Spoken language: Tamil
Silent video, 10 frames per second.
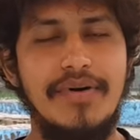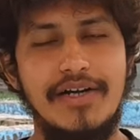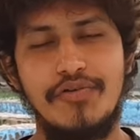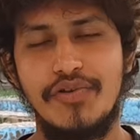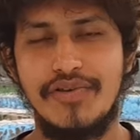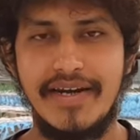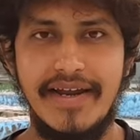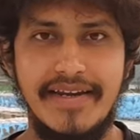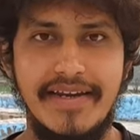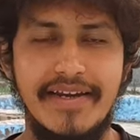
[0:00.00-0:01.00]
மா டூ தௌசண்ட்
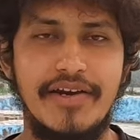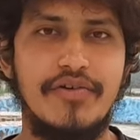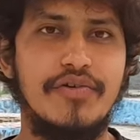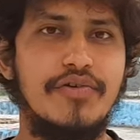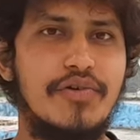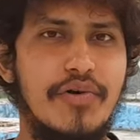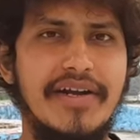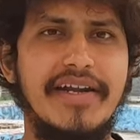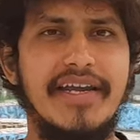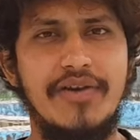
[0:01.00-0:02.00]
நைன்டீனாக இருக்கட்டும்
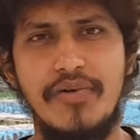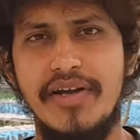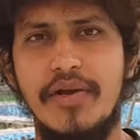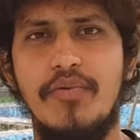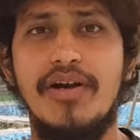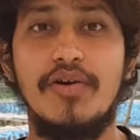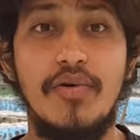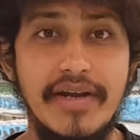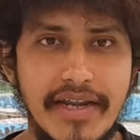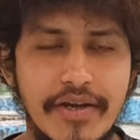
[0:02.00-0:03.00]
டுவெண்ட்டி டுவெண்ட்டி ஒன்
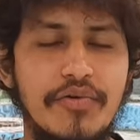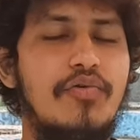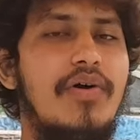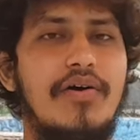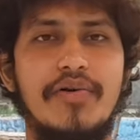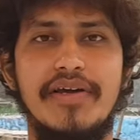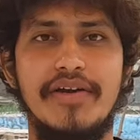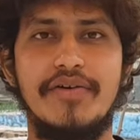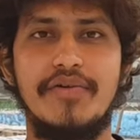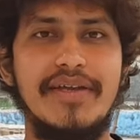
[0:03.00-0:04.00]
டுவெண்ட்டி டூவாக கூட
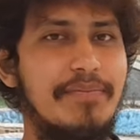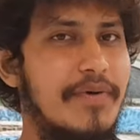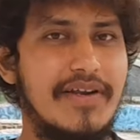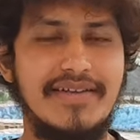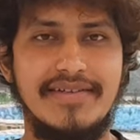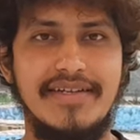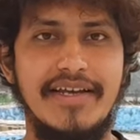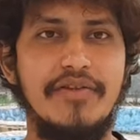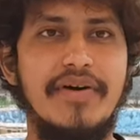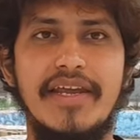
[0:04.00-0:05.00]
இருக்கட்டும் இப்போ
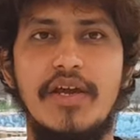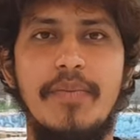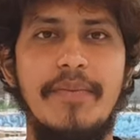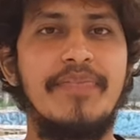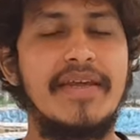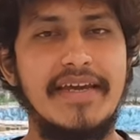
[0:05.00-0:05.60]
ரீசெண்டாக இது வரைக்குமே